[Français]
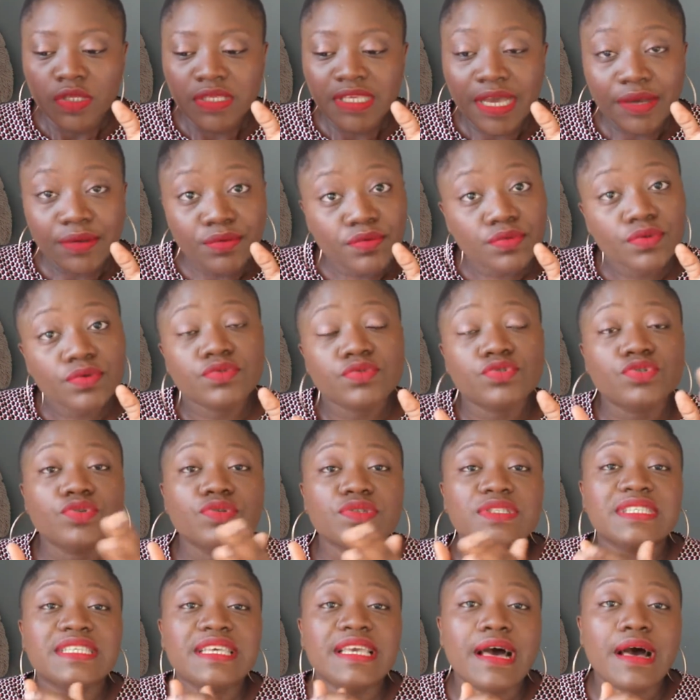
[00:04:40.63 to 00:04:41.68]
il y a une autre
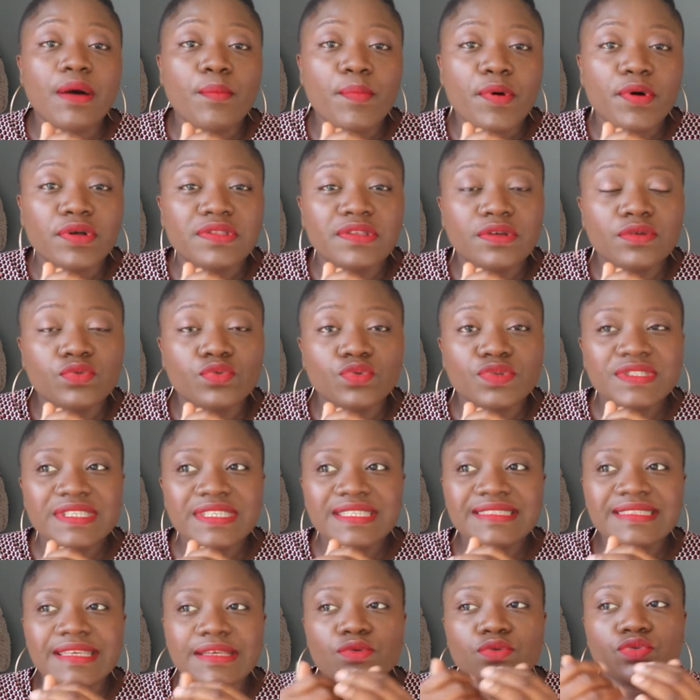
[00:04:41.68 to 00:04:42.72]
chose qui est importante
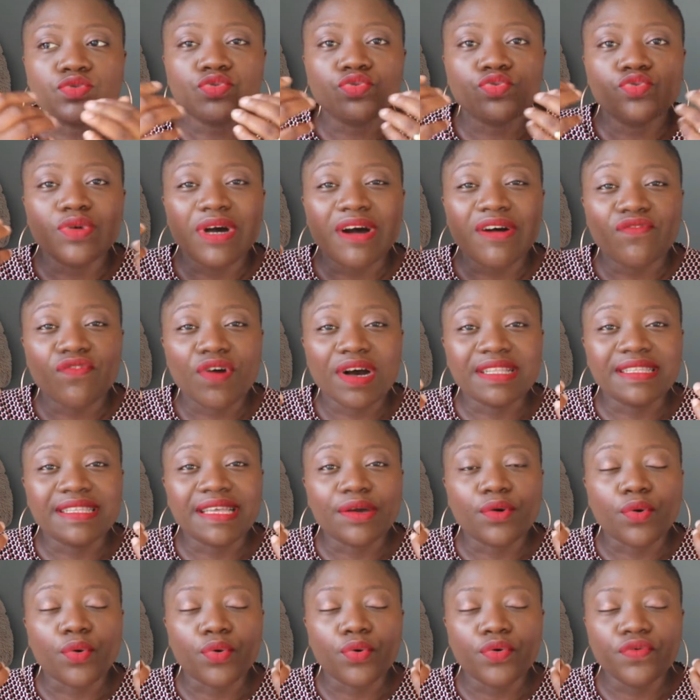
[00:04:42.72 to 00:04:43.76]
aussi, c'est que tu dois avoir
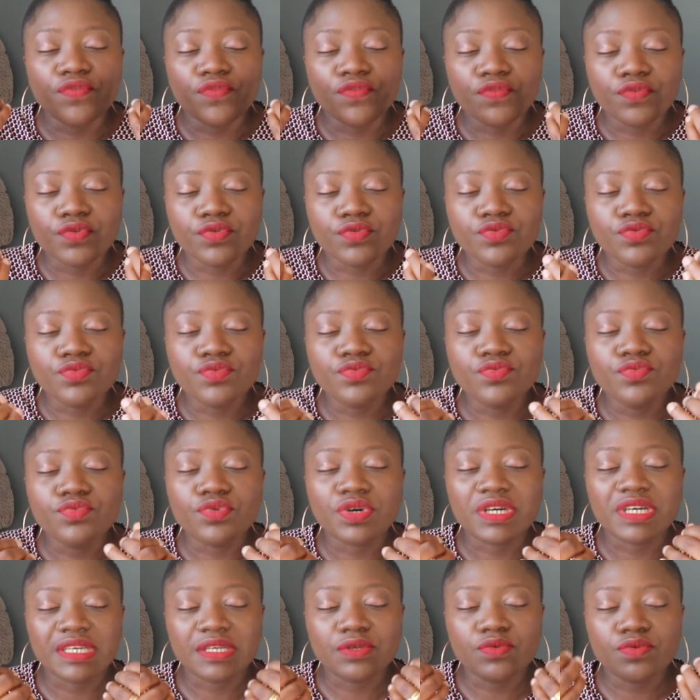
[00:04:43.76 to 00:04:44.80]
des revenus
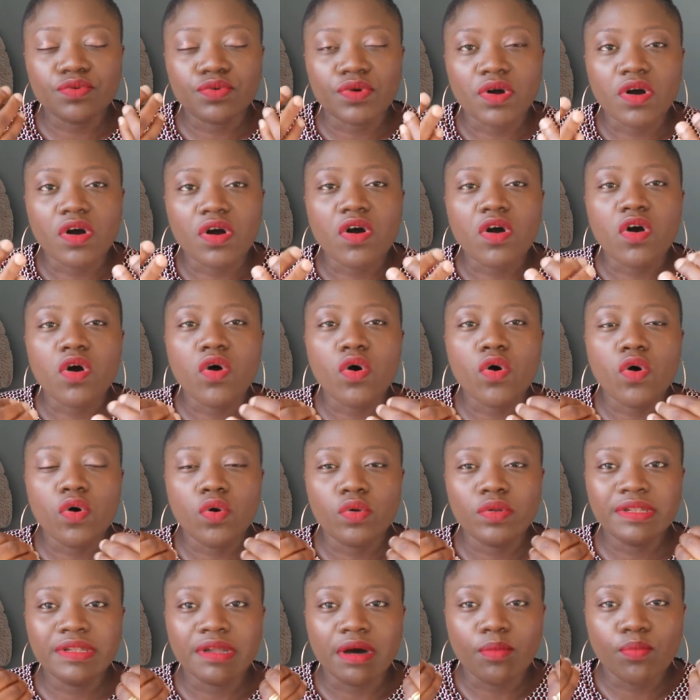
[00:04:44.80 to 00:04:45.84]
récurrents,
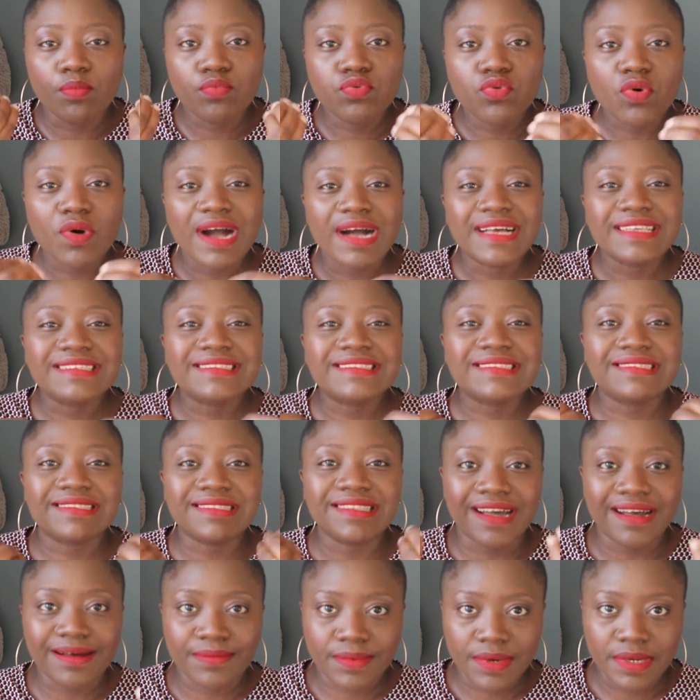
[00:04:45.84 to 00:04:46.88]
un emploi
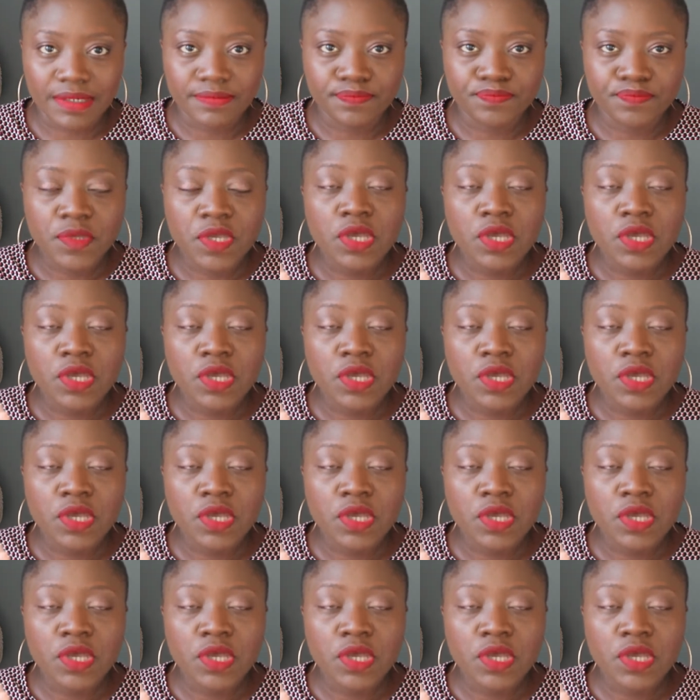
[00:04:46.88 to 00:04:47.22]
stable.